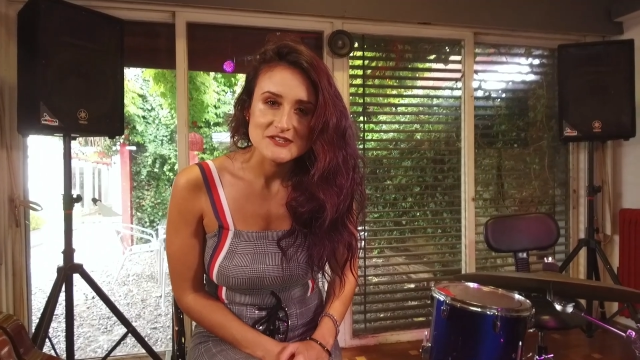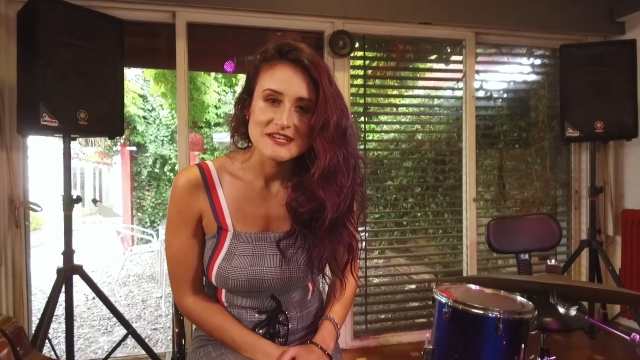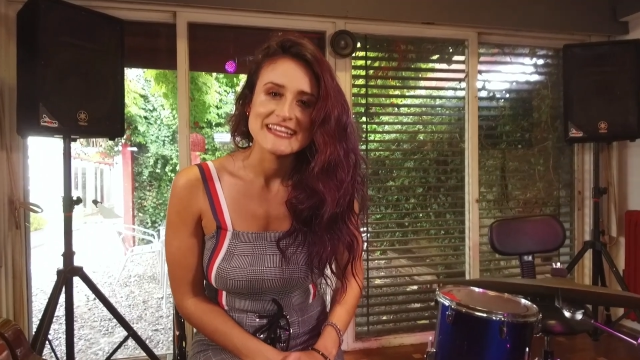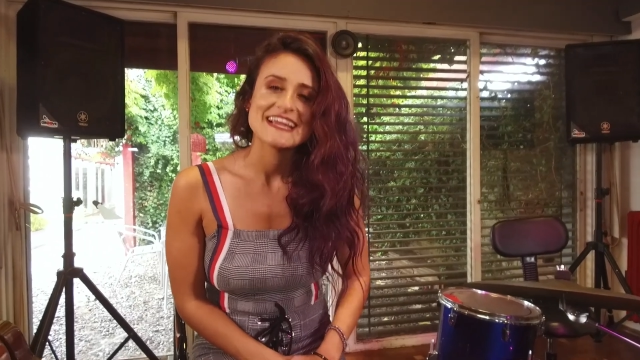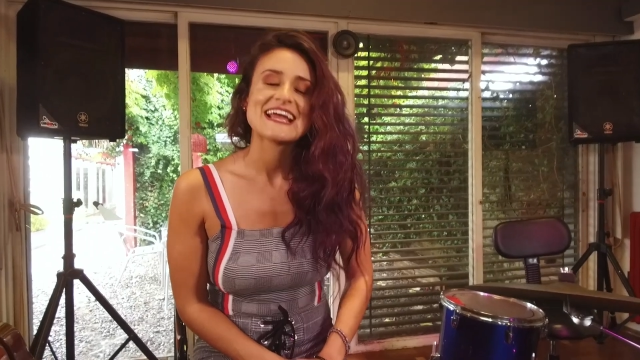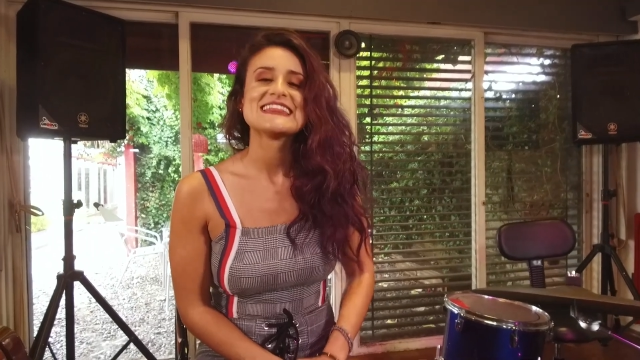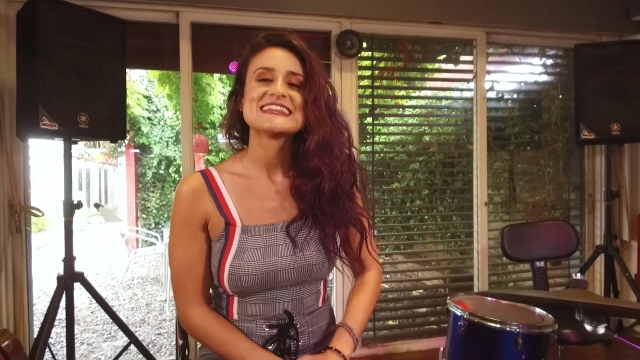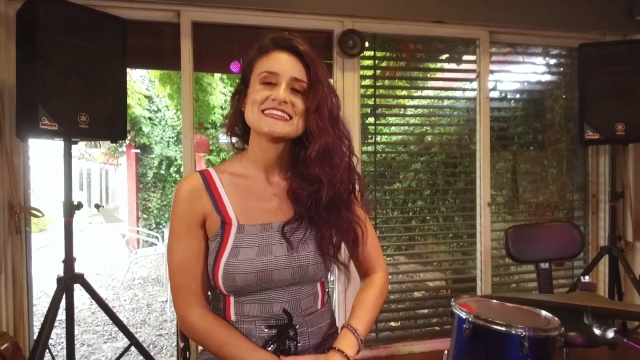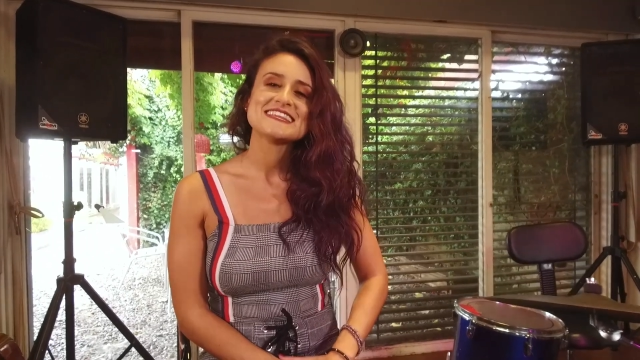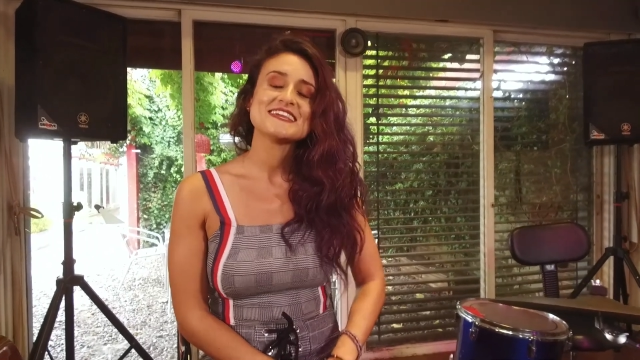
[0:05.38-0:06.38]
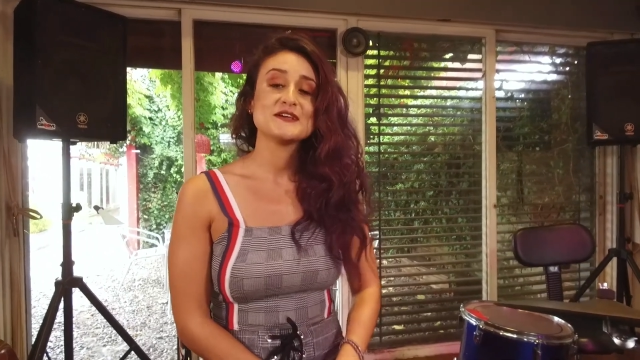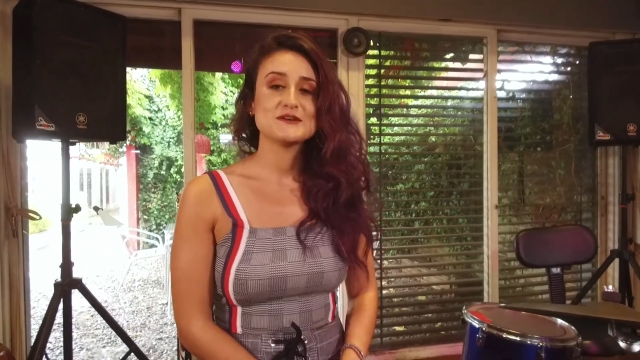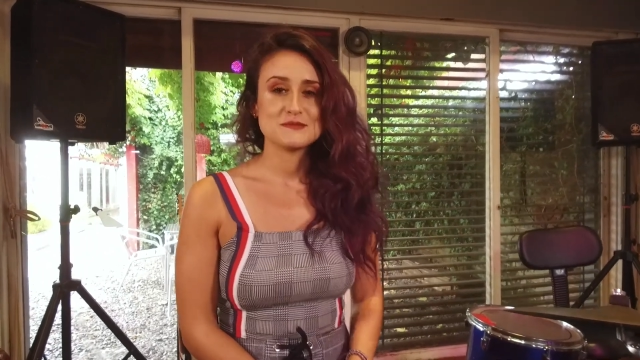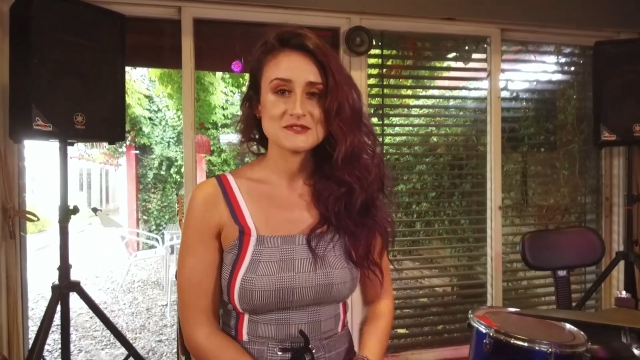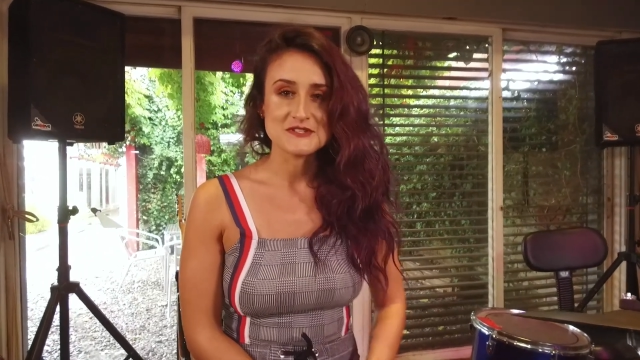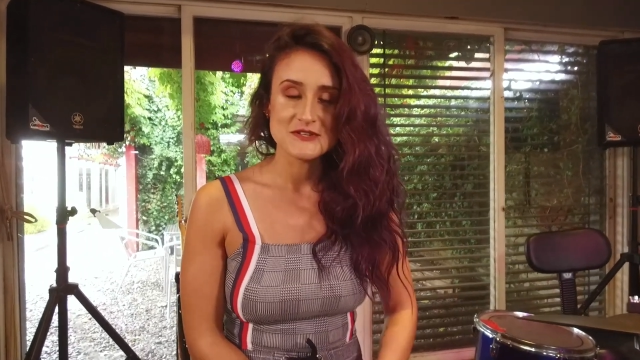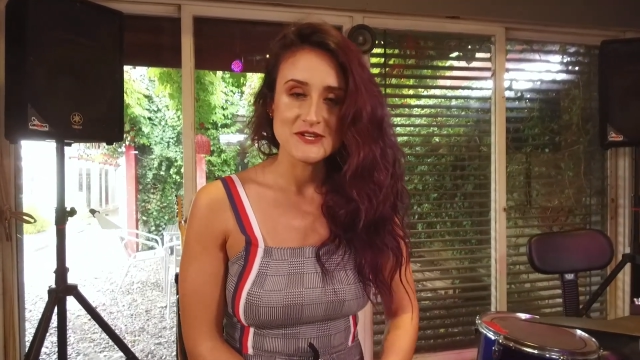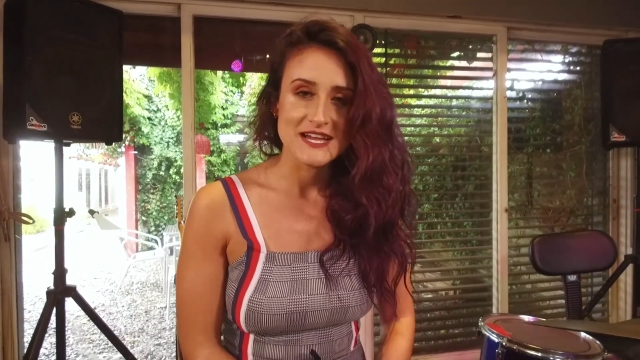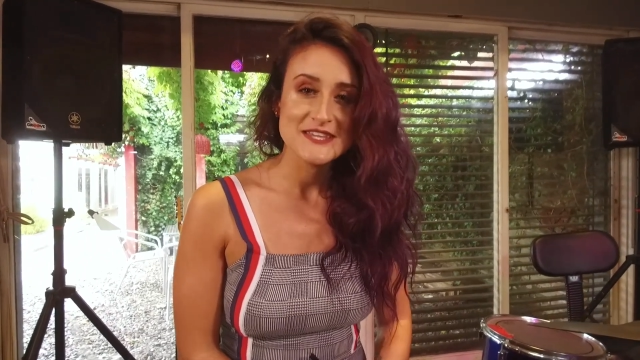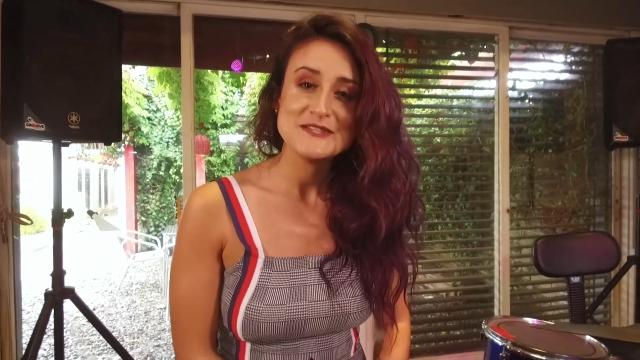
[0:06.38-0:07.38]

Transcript: Sole, cantante y compositora,